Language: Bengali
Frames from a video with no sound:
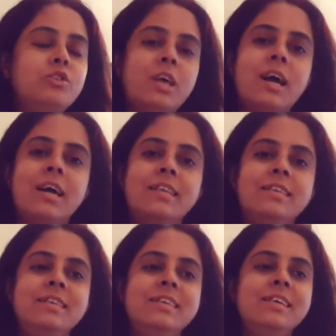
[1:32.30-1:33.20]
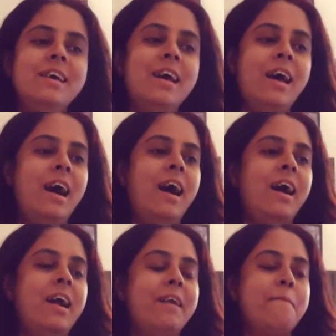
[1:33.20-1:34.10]
চা খাচ্ছি
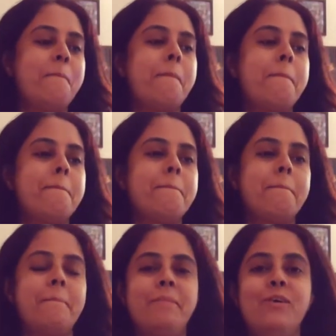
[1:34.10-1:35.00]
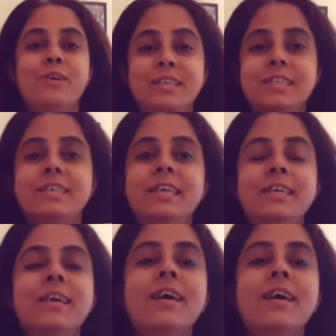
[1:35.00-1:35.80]
আর ওই যে সেই